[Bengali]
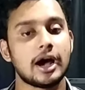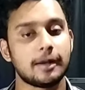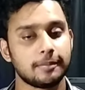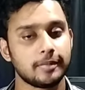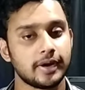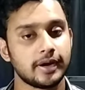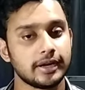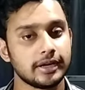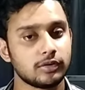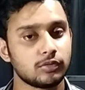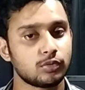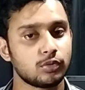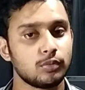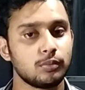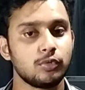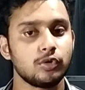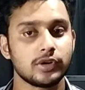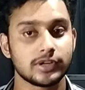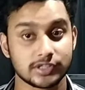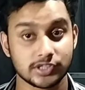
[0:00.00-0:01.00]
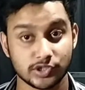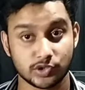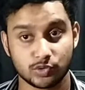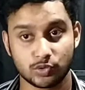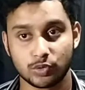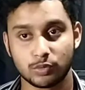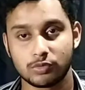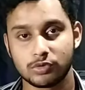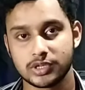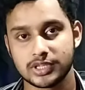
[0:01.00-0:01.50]
আপনার এই ক্রোম বুকের যে
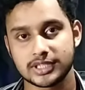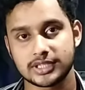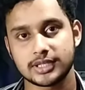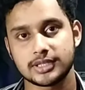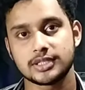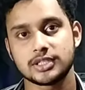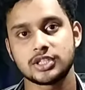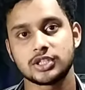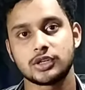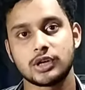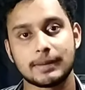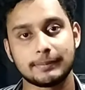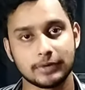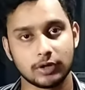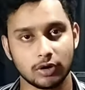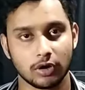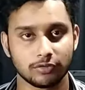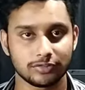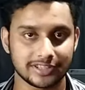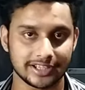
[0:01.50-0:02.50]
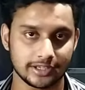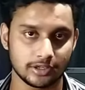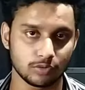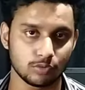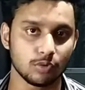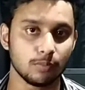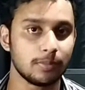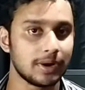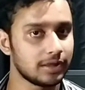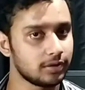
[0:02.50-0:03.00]
ক্রোম ওয়েসটা আছে সেটা আপনার অফলাইনে
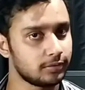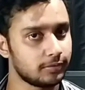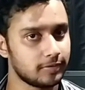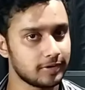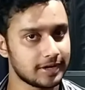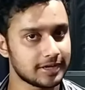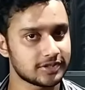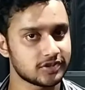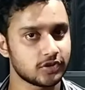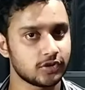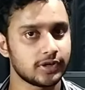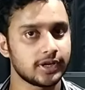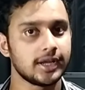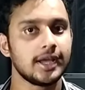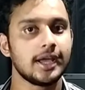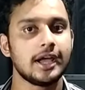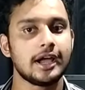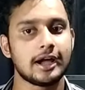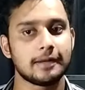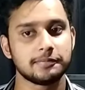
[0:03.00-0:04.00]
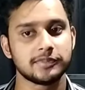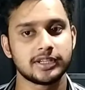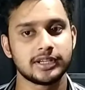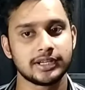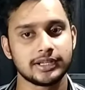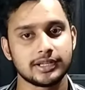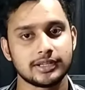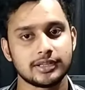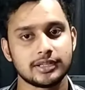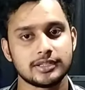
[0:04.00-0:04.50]
খুব ভালোভাবে কাজ করে আপনার
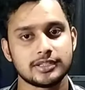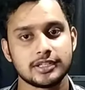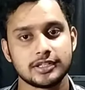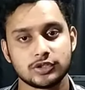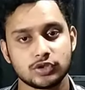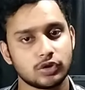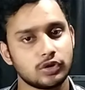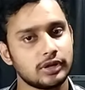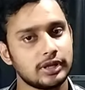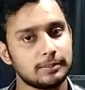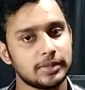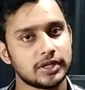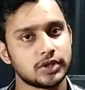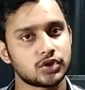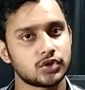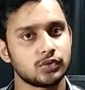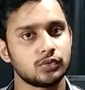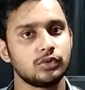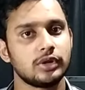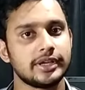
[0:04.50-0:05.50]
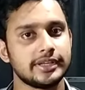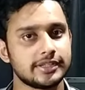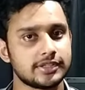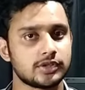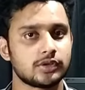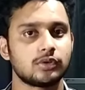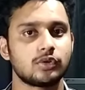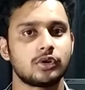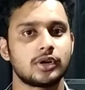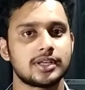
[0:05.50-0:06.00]
এটাতে যেই সকল অ্যাপ্লিকেশনগুলো
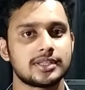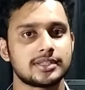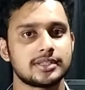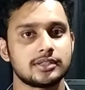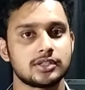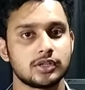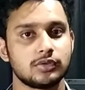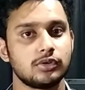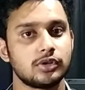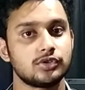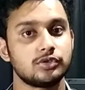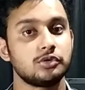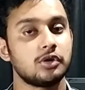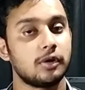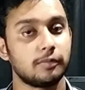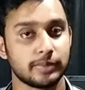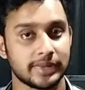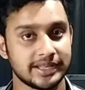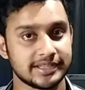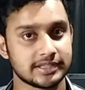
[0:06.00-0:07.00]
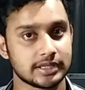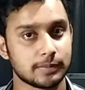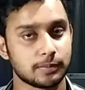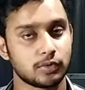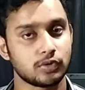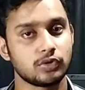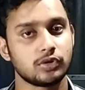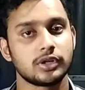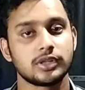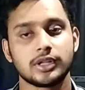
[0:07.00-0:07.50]
ইনস্টল করা আছে সেগুলো যদি অফলাইন
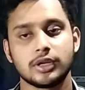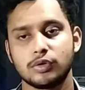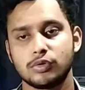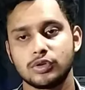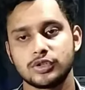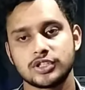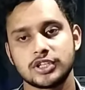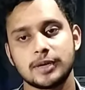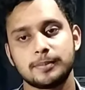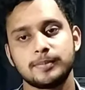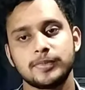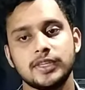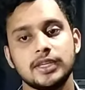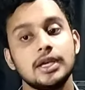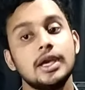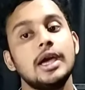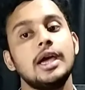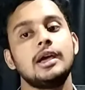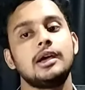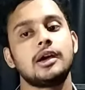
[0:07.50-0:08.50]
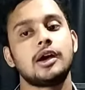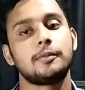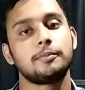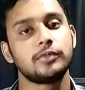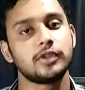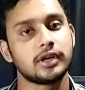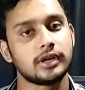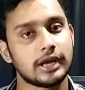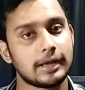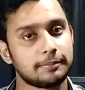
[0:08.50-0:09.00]
সাপোর্ট করে তাহলে হচ্ছে আপনি
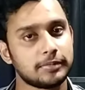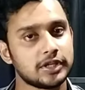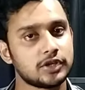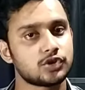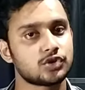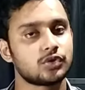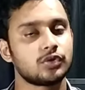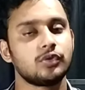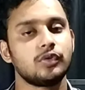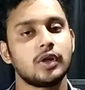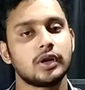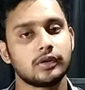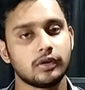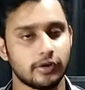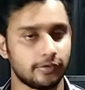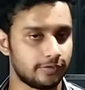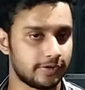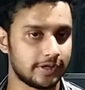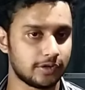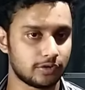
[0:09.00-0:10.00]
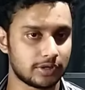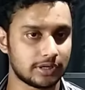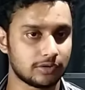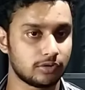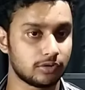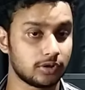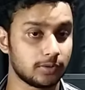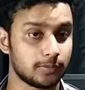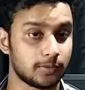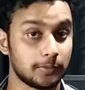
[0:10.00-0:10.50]
আপনার অ্যাপ্লিকেশনগুলোকে অফলাইনে রান
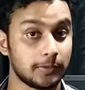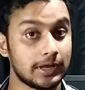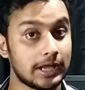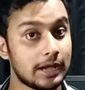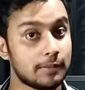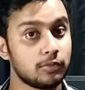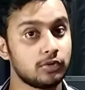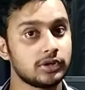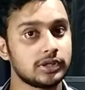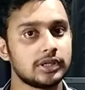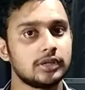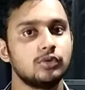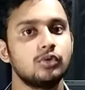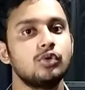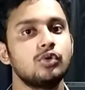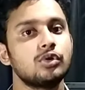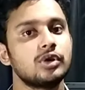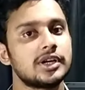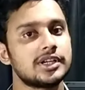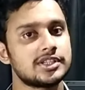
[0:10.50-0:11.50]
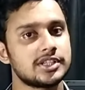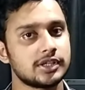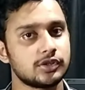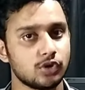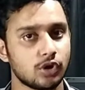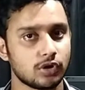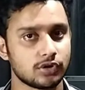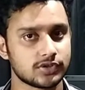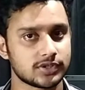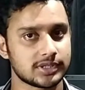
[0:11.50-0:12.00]
করতে পারবেন এমনকি গুগলের যে
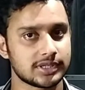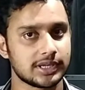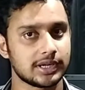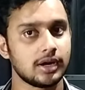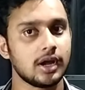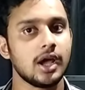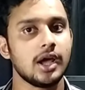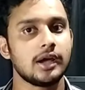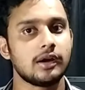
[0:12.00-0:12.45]
ডক্সের